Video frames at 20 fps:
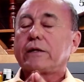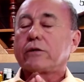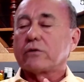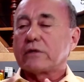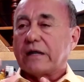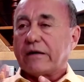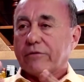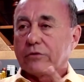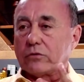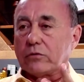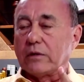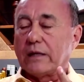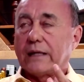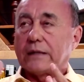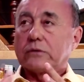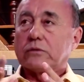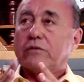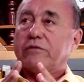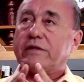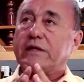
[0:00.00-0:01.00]
Eu estava do
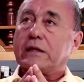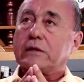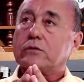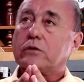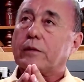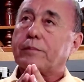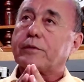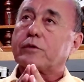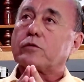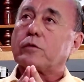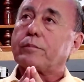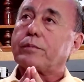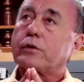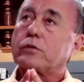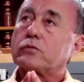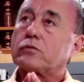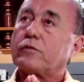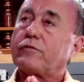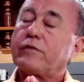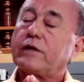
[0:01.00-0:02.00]
lado do governador, a pessoa me
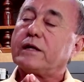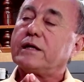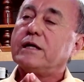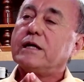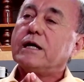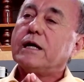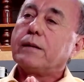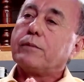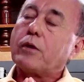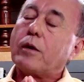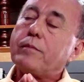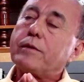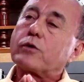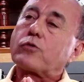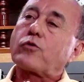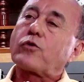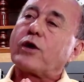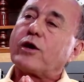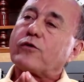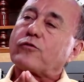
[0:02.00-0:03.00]
perguntou. Eu falei, meu
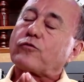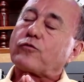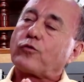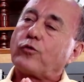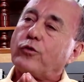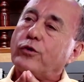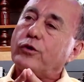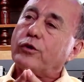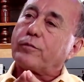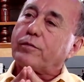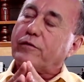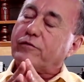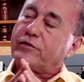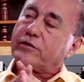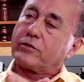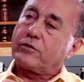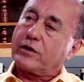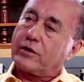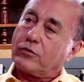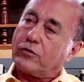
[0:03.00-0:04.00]
amigo, quem sou eu para
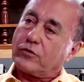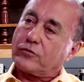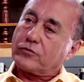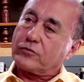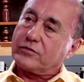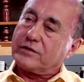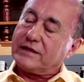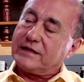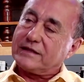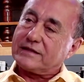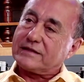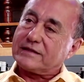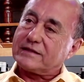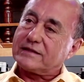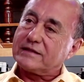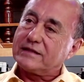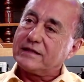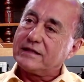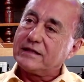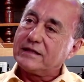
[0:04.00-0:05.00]
fazer um negócio
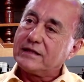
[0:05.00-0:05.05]
desses?